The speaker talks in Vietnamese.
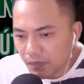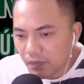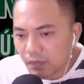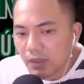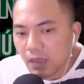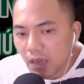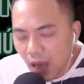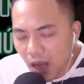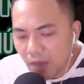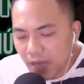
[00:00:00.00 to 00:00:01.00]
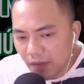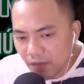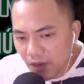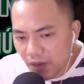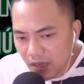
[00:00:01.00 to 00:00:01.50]
Âm thanh vừa dứt,
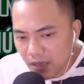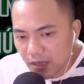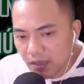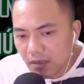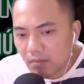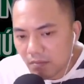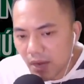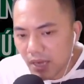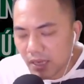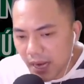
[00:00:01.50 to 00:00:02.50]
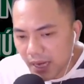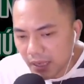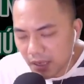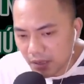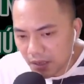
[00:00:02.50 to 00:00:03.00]
bảy thân ảnh từ từ đi
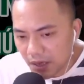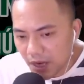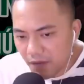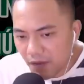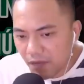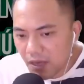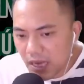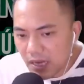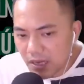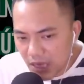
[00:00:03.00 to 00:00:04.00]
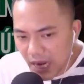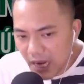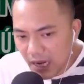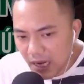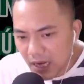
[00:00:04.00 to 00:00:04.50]
về phía rặng tre,
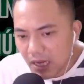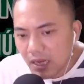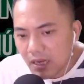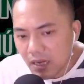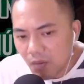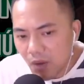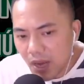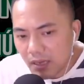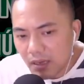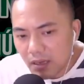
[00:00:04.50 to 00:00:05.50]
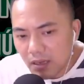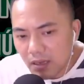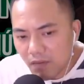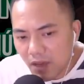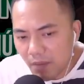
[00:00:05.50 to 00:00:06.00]
đồng loạt hướng về bảy
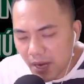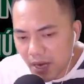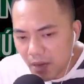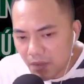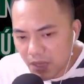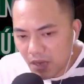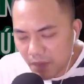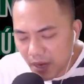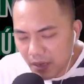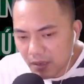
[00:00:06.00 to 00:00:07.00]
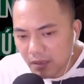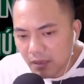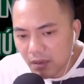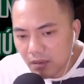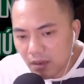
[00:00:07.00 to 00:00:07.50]
điểm riêng biệt, từ từ
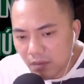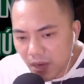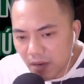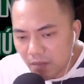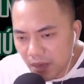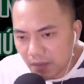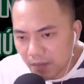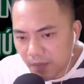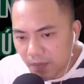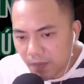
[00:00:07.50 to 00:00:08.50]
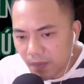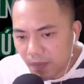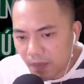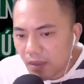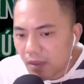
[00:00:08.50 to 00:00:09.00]
biến mất.
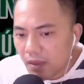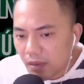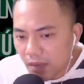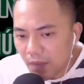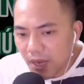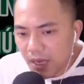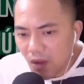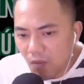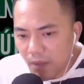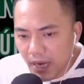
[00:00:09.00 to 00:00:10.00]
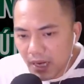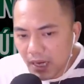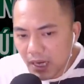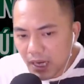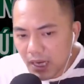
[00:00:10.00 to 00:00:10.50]
Thầy Minh cau mày khi nhận
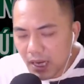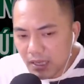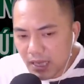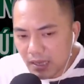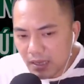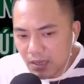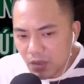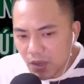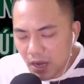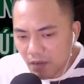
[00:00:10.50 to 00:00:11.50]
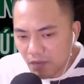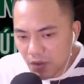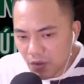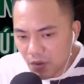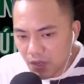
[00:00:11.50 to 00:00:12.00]
ra thứ xuất hiện vừa rồi chỉ
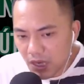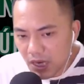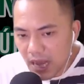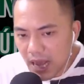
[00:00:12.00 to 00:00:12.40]
là ảo ảnh.